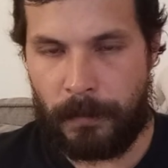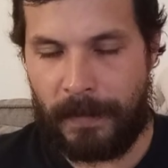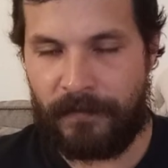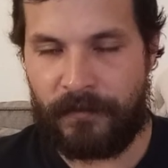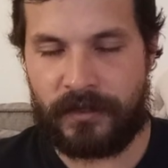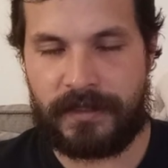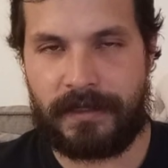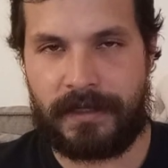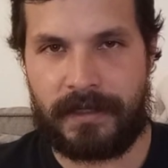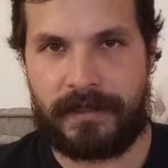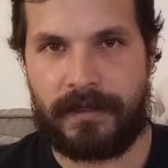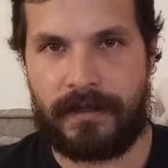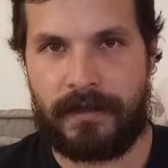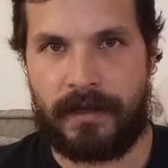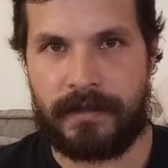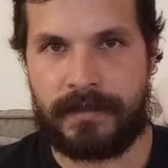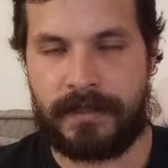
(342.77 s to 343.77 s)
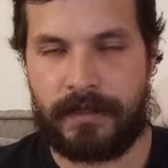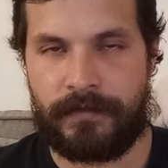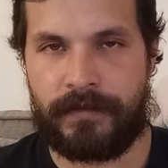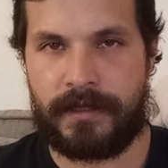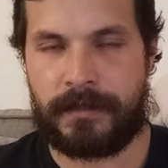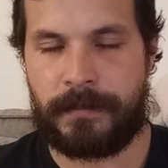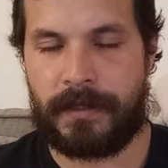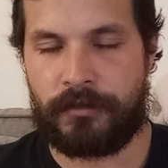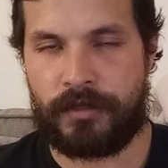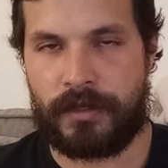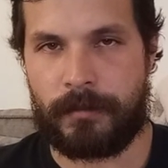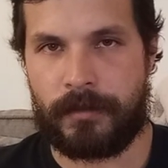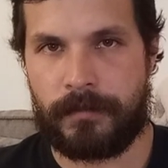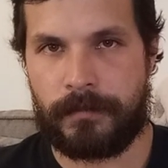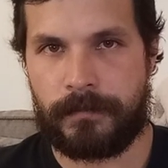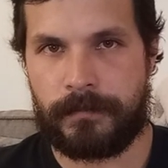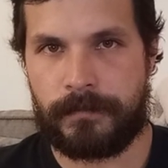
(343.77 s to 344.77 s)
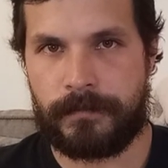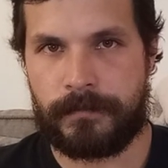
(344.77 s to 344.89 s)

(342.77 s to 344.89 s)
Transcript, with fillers: peut pas forcer quelqu'un à s'élever spirituellement.